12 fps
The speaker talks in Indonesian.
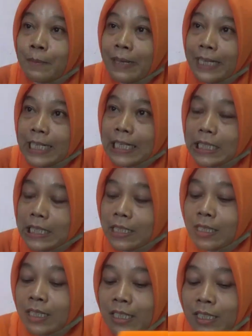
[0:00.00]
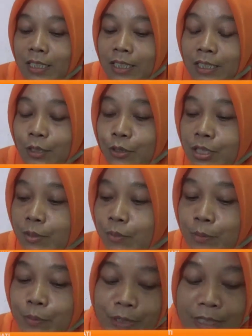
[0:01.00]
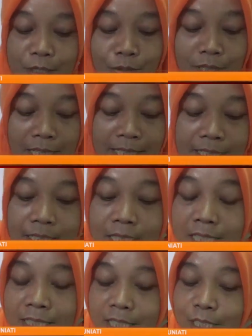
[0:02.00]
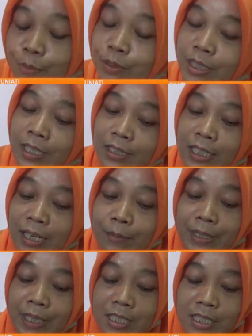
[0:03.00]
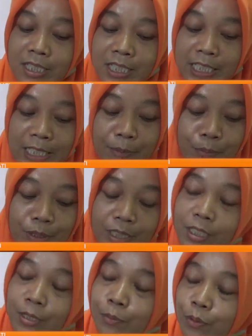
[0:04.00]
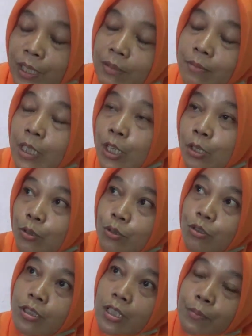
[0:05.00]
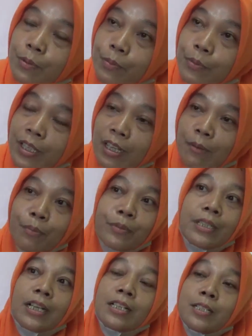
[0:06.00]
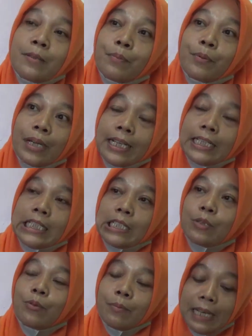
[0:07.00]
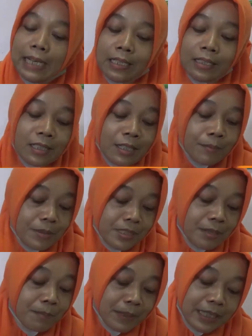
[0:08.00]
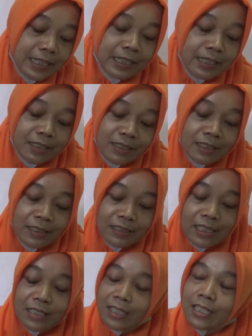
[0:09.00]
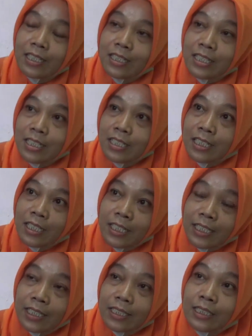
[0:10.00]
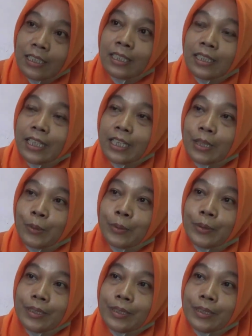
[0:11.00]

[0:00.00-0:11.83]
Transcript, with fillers: E, terus ibu-ibunya juga kan jadi punya keterampilan sendiri buat kesibukan, khususnya ibu-ibu yang nggak punya kesibukan di rumah bisa bikin tas kayak gini sendiri gitu